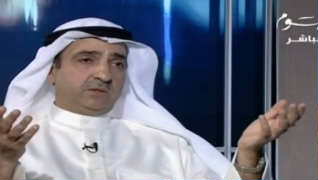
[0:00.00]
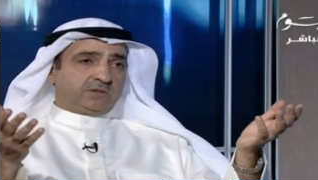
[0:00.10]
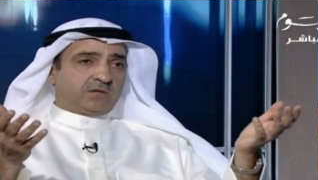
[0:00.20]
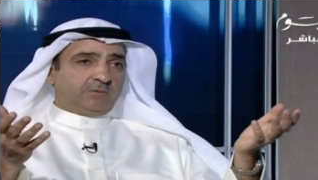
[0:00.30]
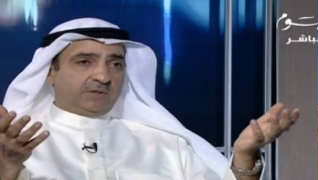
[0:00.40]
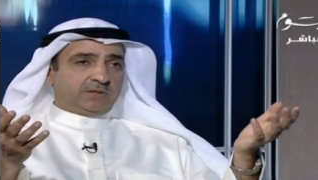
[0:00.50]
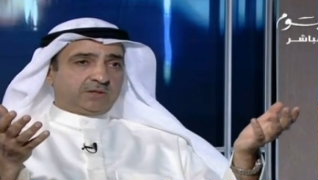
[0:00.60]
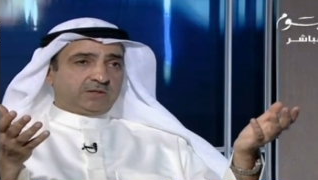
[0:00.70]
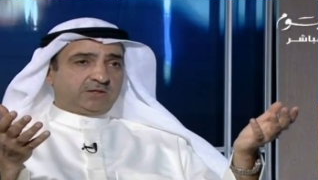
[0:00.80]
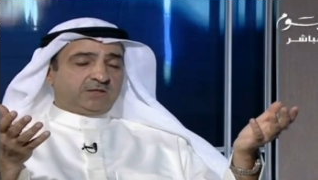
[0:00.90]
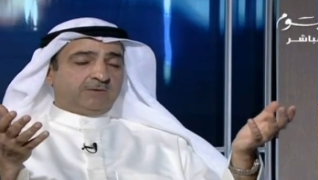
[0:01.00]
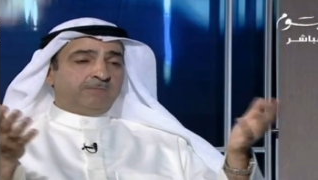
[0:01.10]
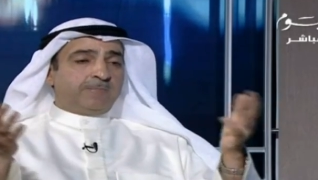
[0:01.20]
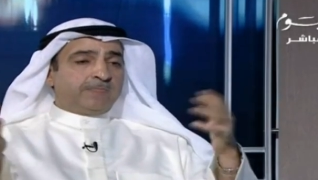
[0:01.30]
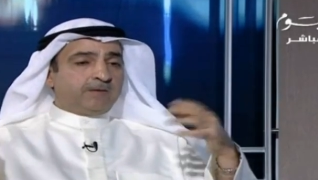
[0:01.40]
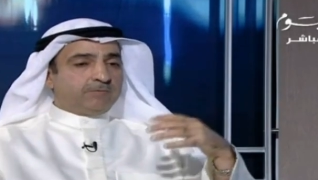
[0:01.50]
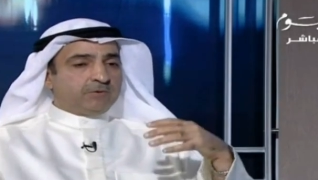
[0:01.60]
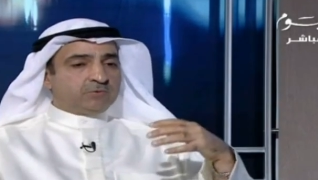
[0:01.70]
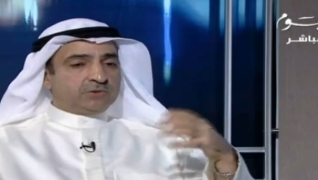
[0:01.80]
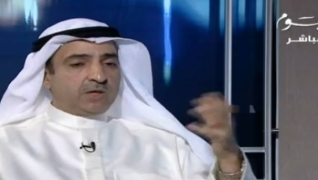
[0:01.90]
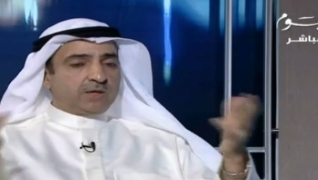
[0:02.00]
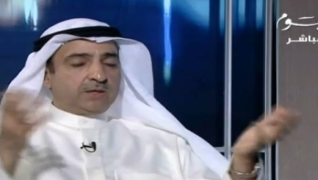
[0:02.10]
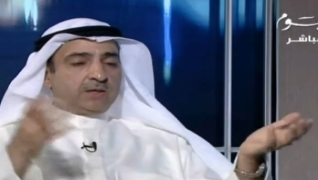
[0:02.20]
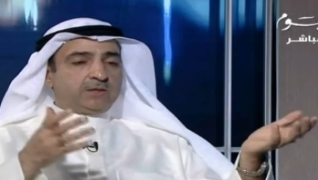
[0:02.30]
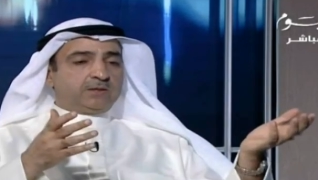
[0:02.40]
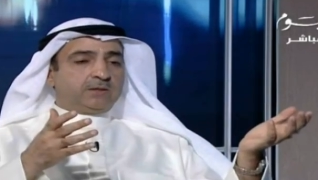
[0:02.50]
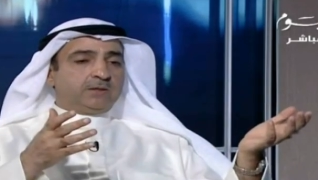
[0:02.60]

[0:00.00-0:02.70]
انتخابات حقيقية بمشاركة